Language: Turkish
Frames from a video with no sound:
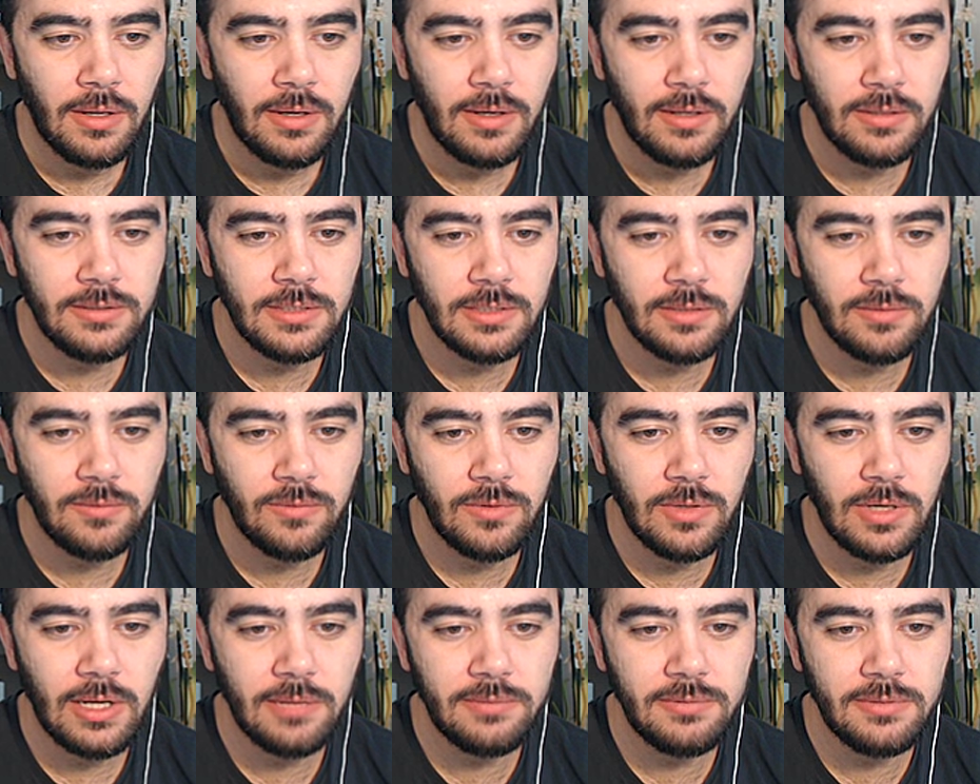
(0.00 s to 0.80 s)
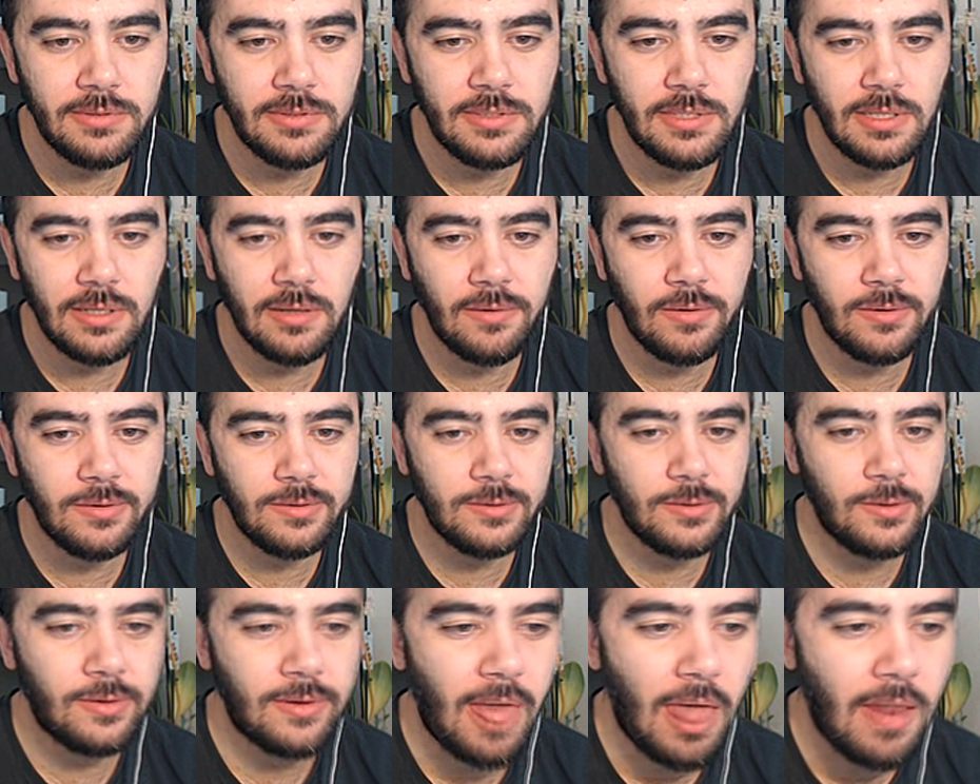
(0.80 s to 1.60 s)
Neyse ki bunlar hepsi senin
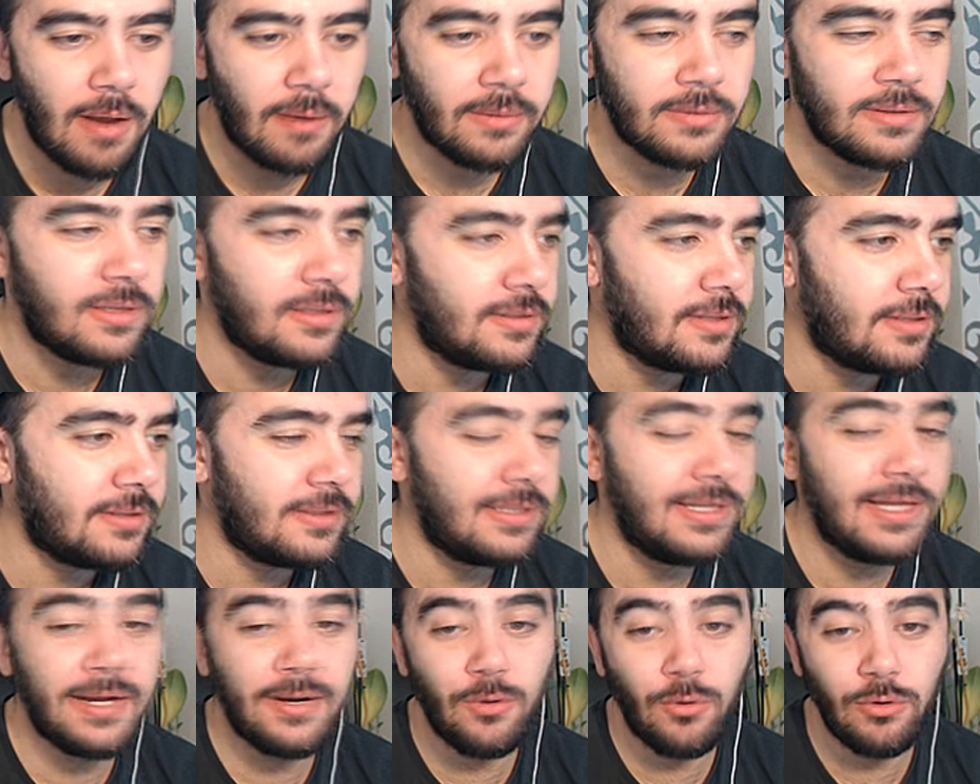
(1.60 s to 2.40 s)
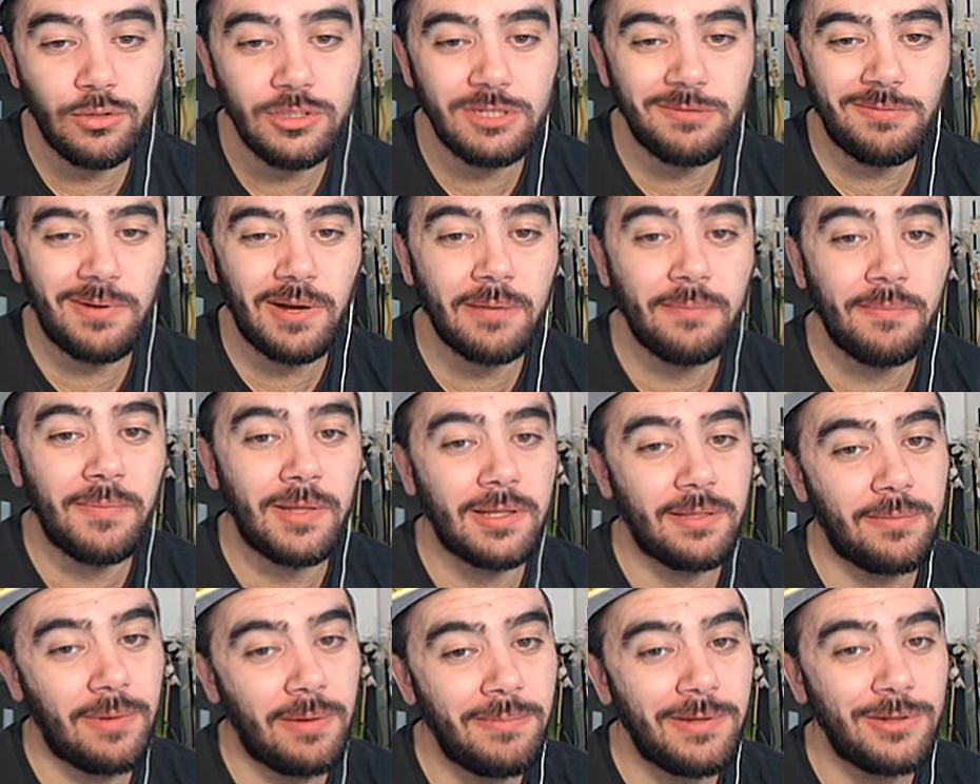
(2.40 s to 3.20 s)
orada. yerine oyuncu
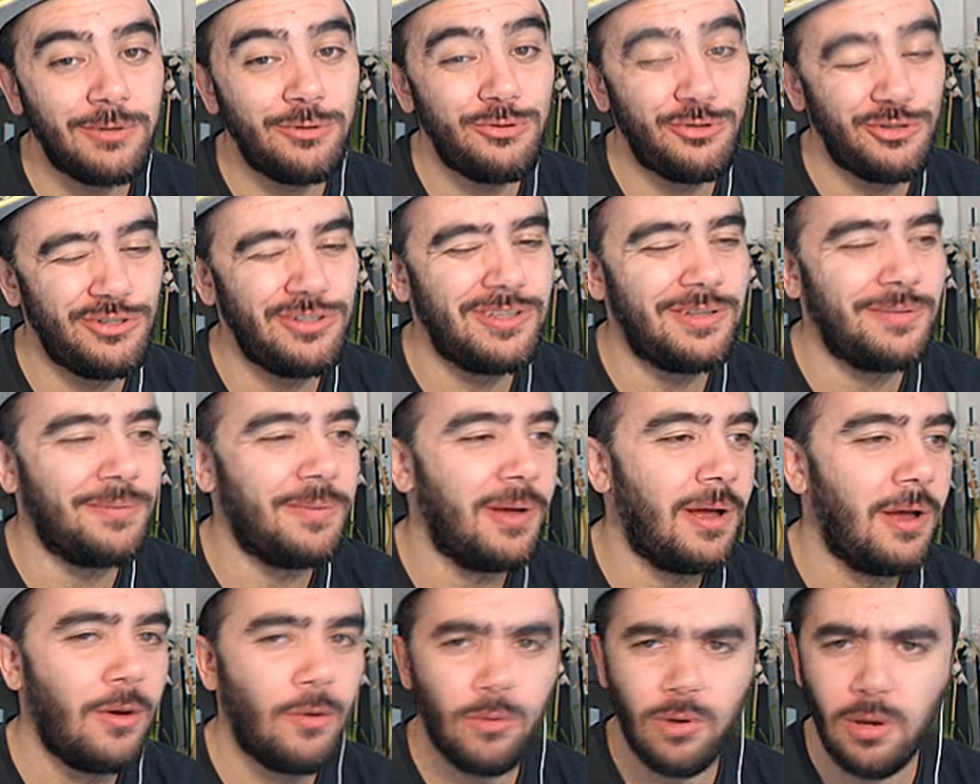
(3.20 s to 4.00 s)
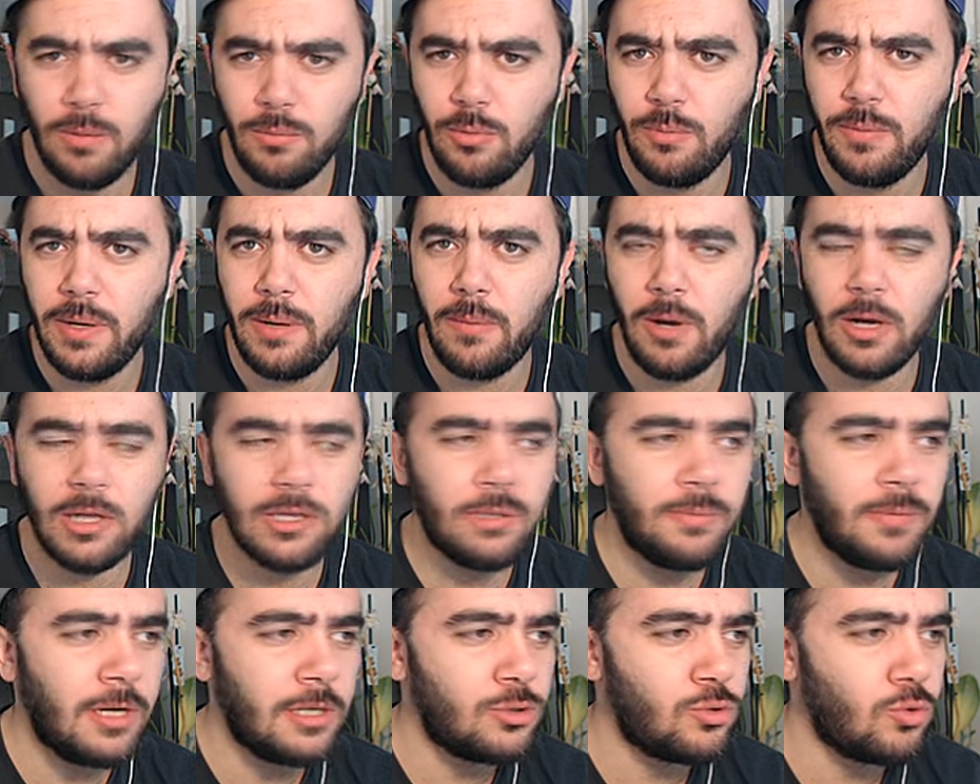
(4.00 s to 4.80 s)
bakmadım ama düşündüm. Lan bu benim
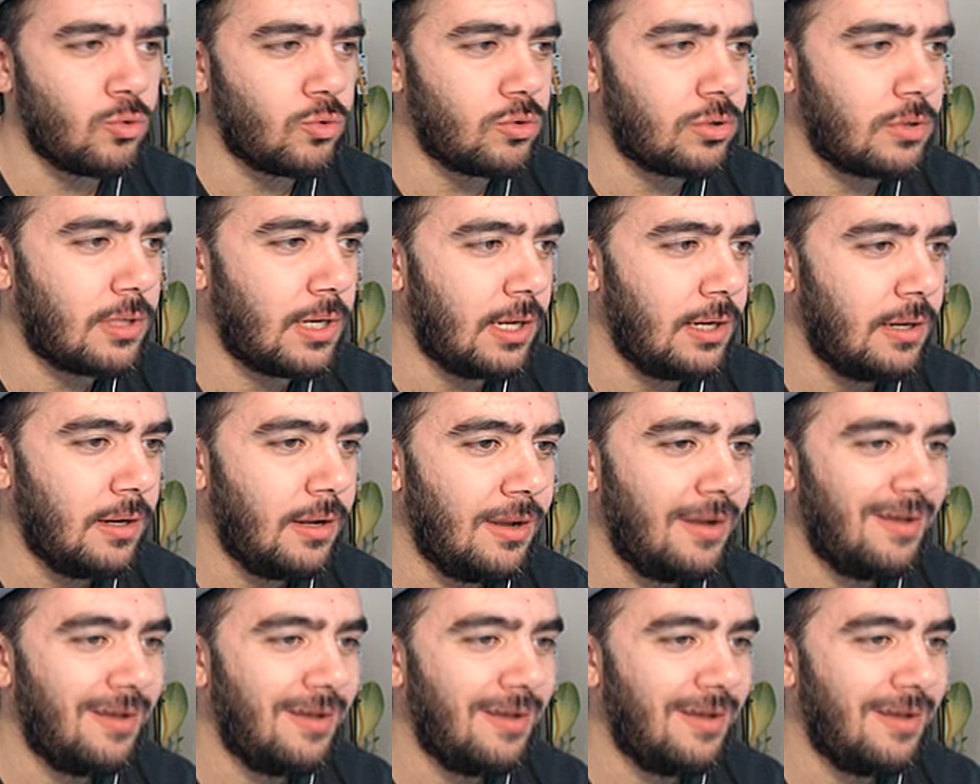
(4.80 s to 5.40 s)
aklımı nasıl okudu lan?